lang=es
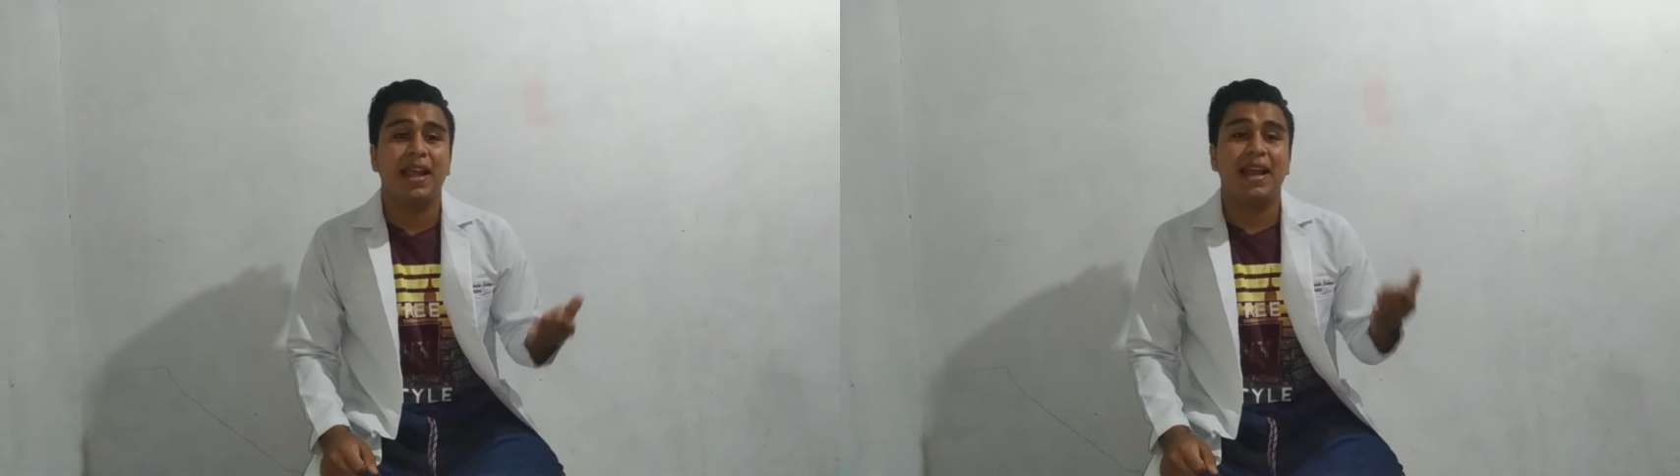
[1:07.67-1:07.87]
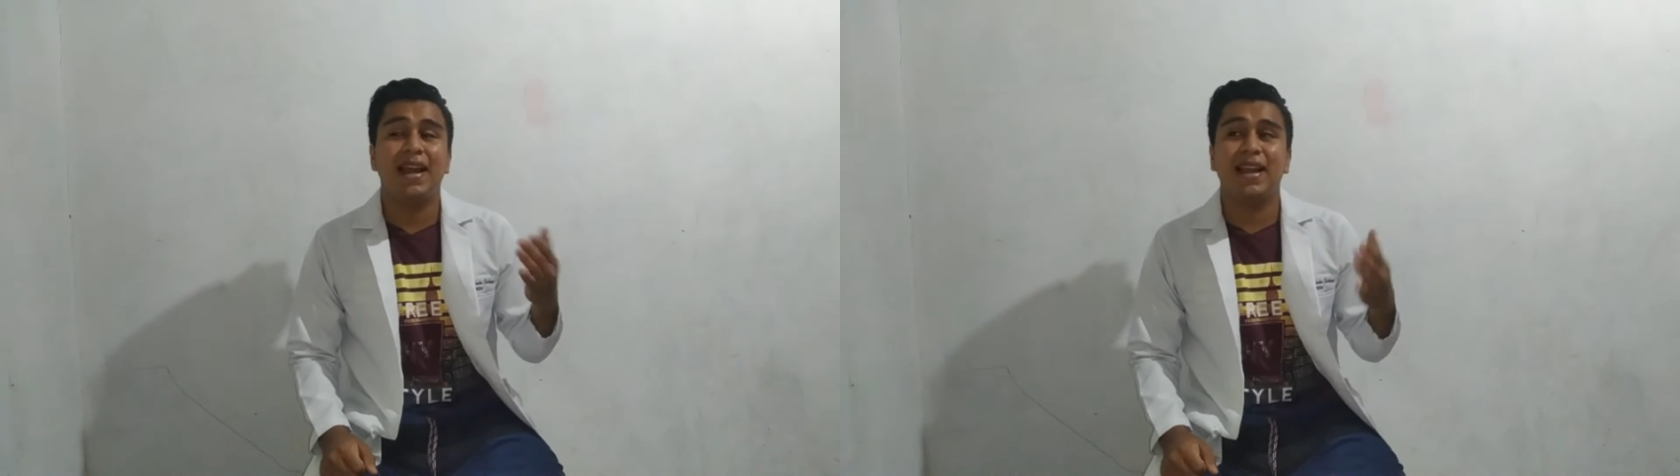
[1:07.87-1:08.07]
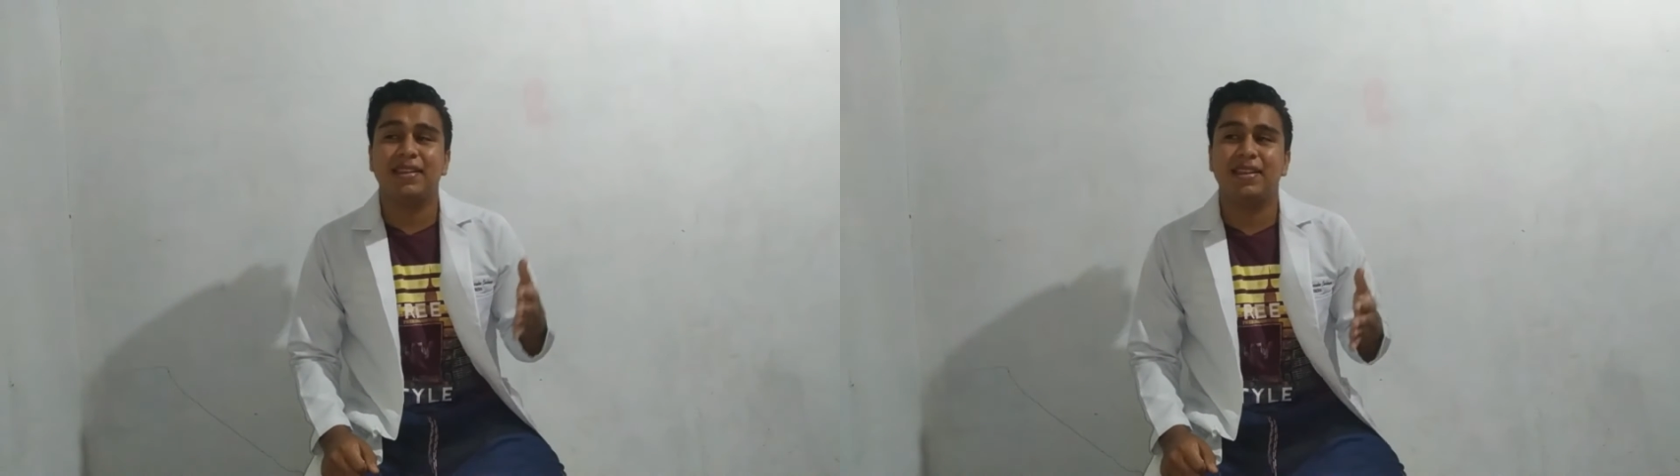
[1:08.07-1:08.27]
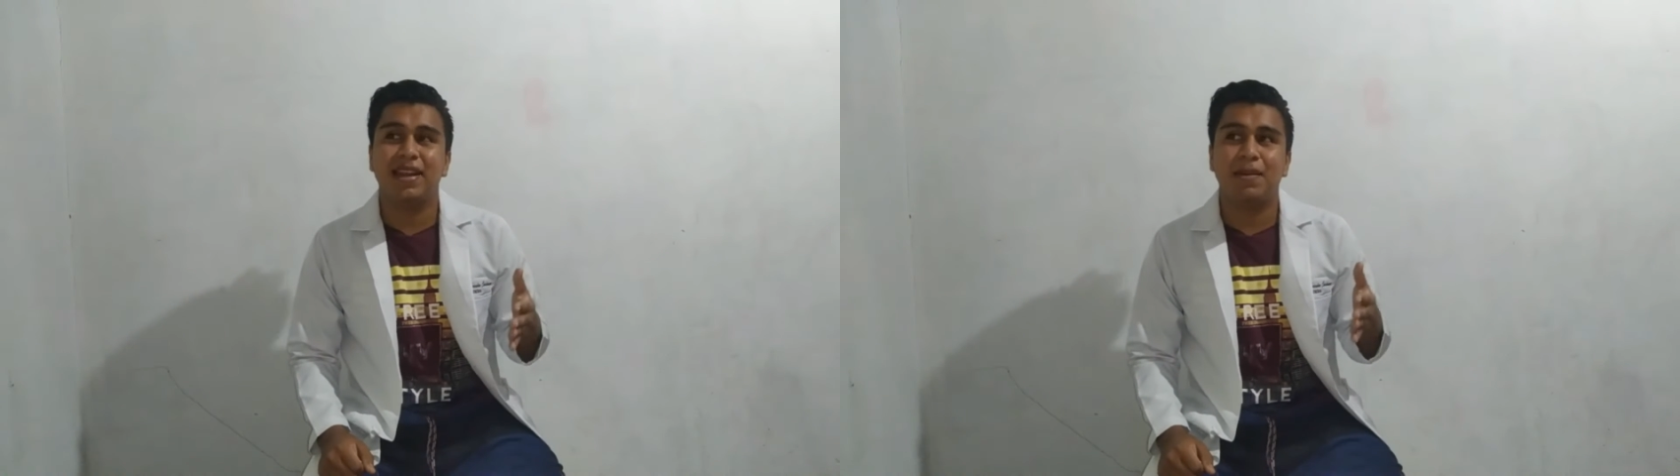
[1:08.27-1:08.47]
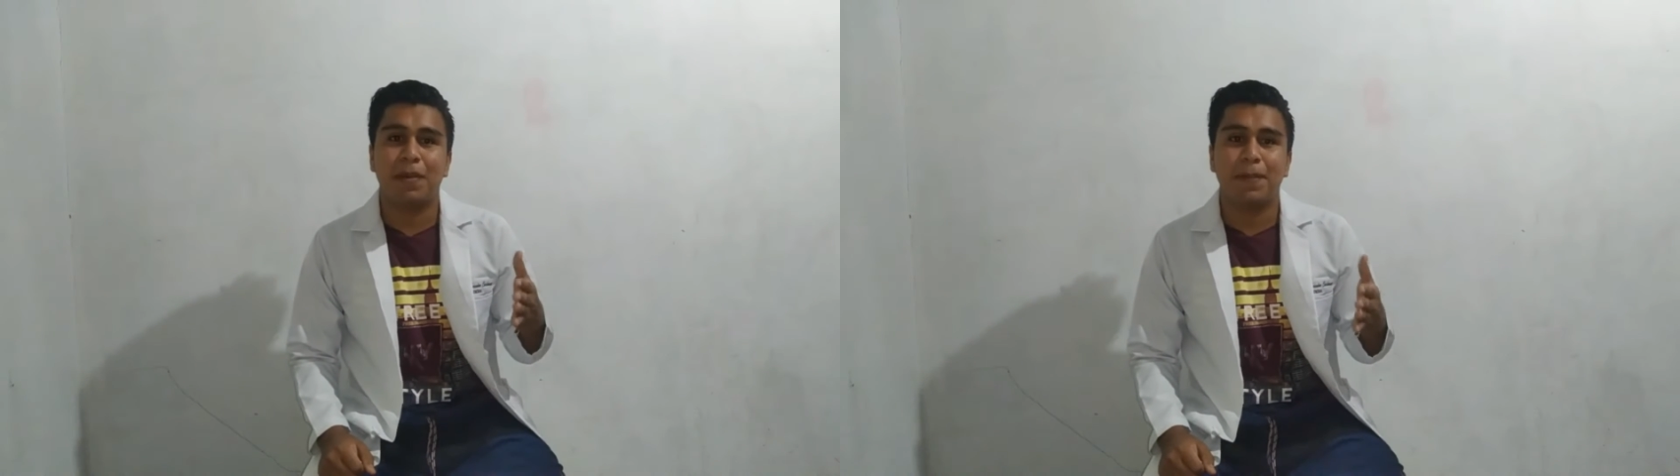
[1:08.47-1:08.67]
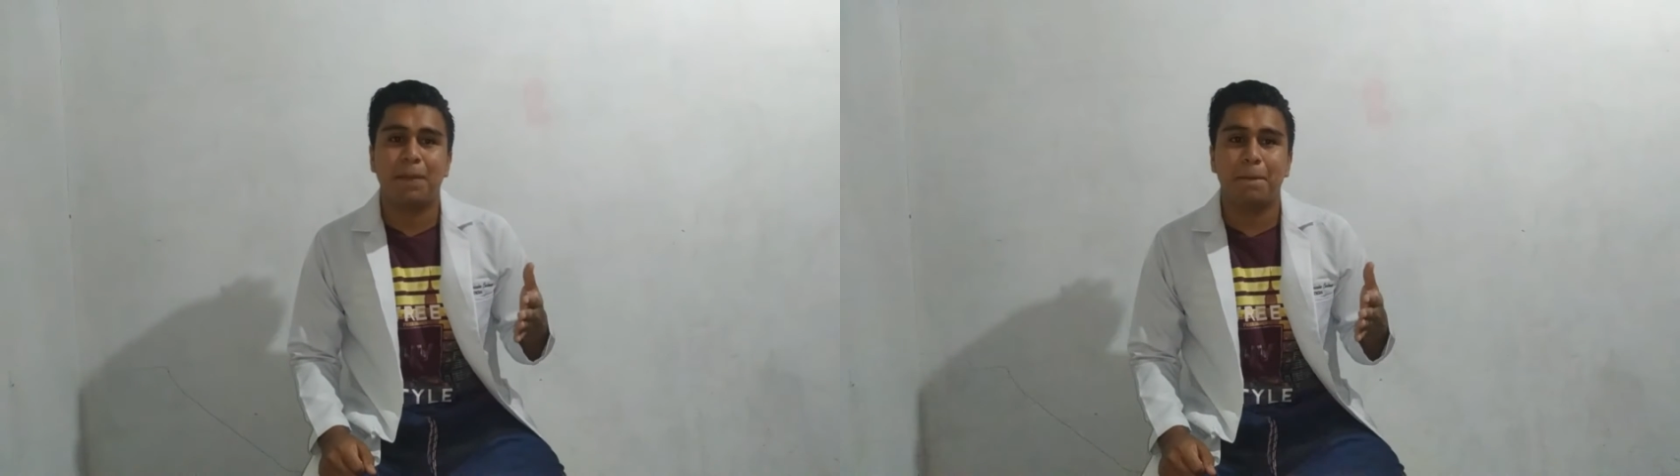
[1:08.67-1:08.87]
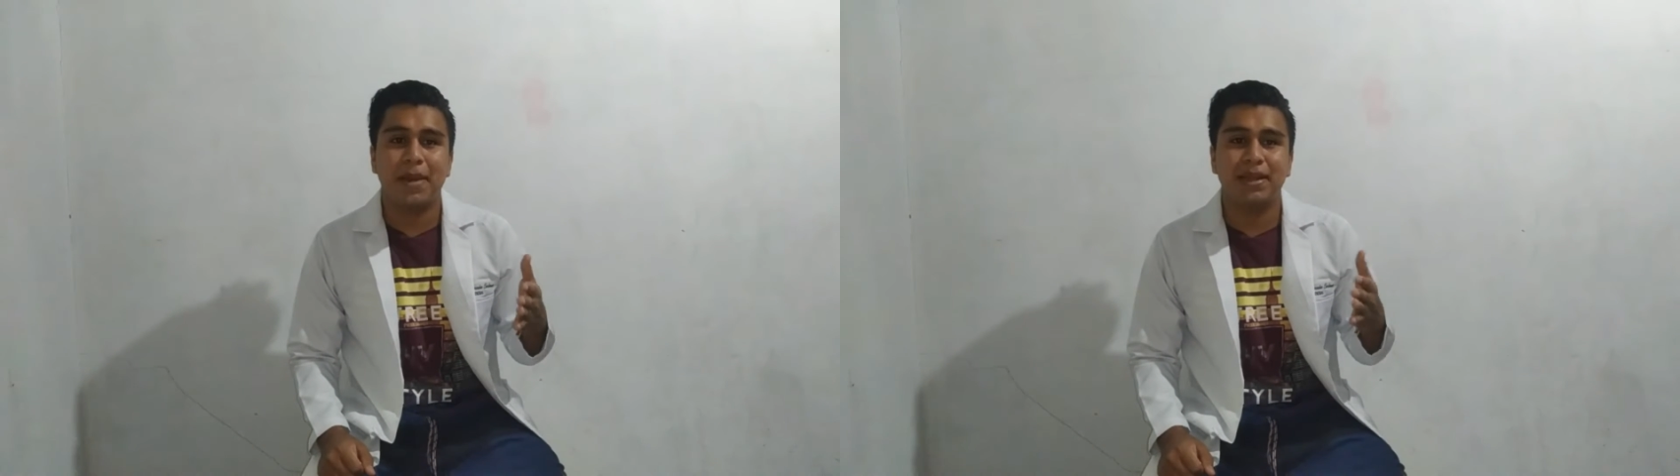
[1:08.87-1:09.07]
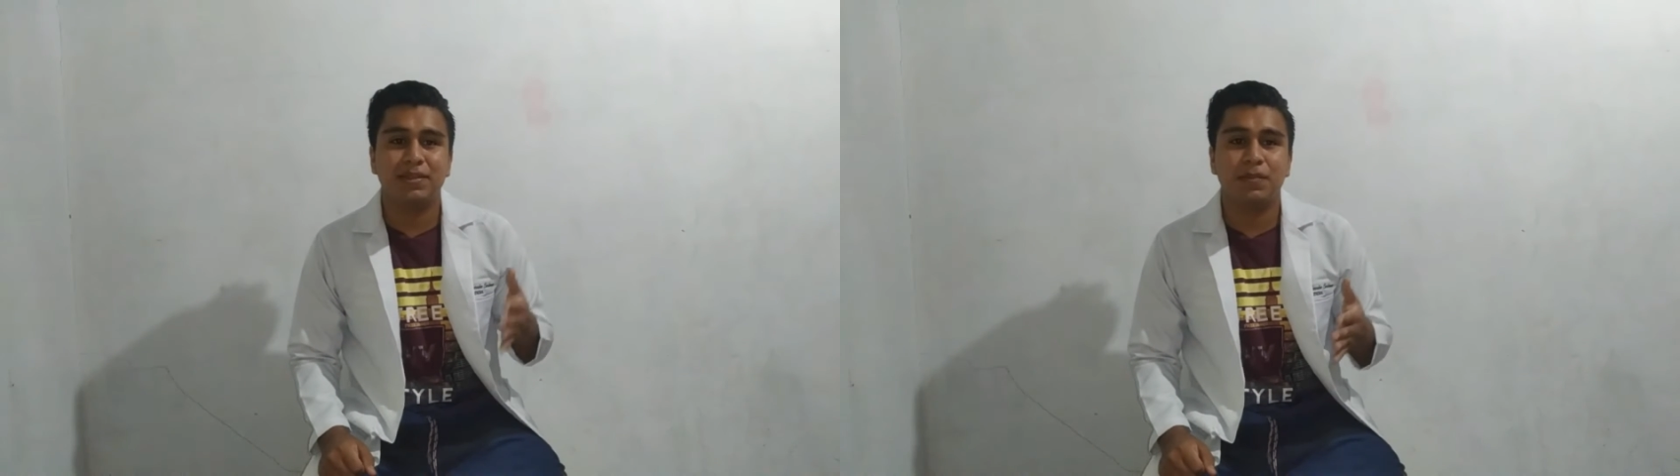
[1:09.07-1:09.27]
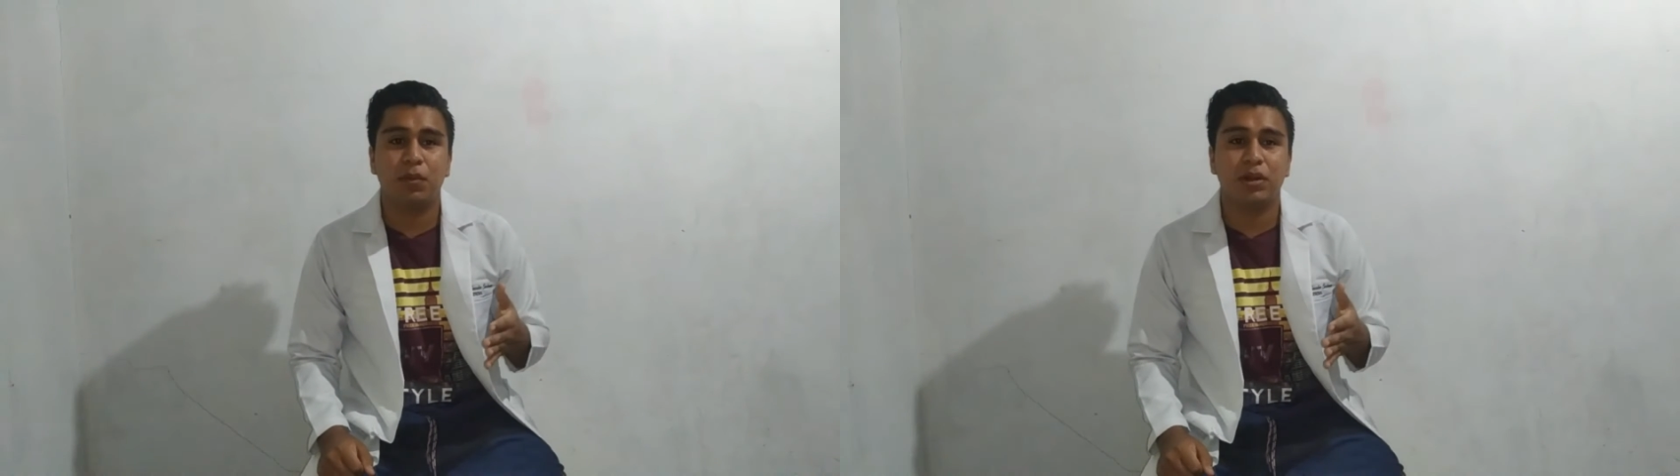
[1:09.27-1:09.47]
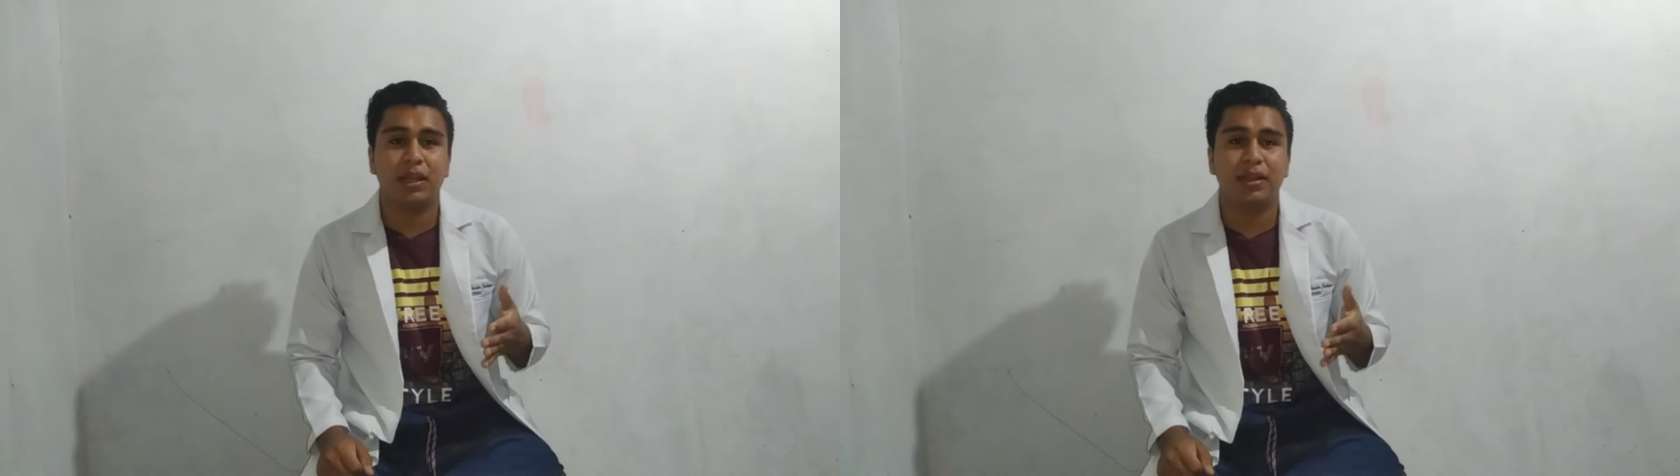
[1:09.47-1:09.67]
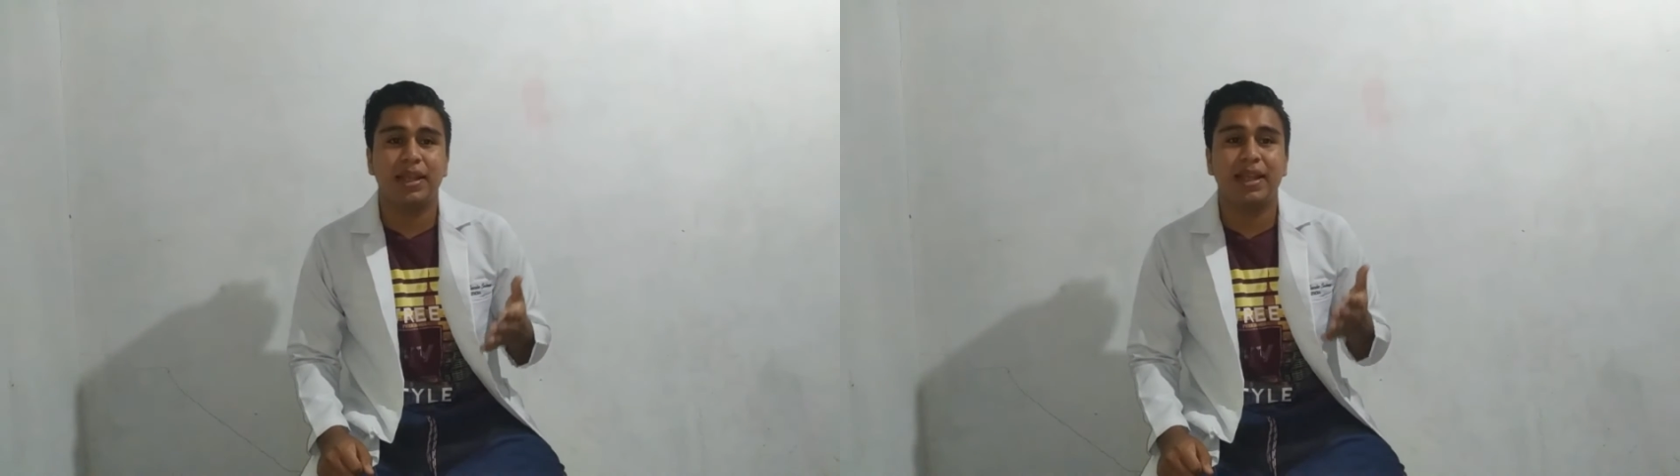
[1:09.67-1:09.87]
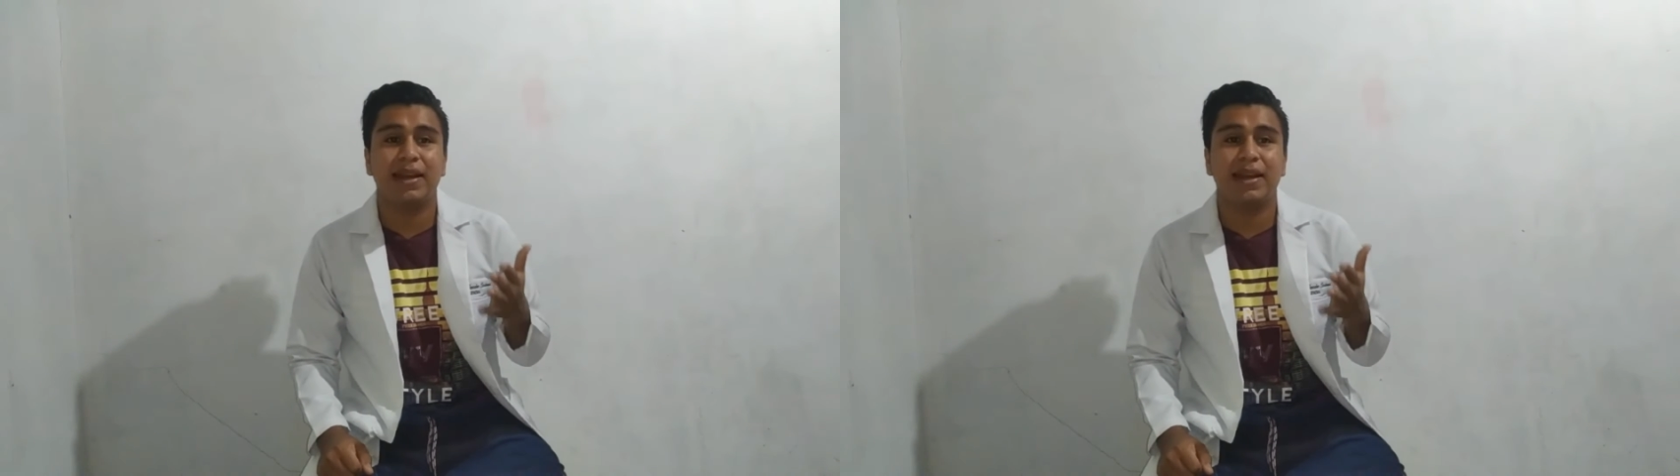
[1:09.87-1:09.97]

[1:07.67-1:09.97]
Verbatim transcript: es la que tiene el papel más importante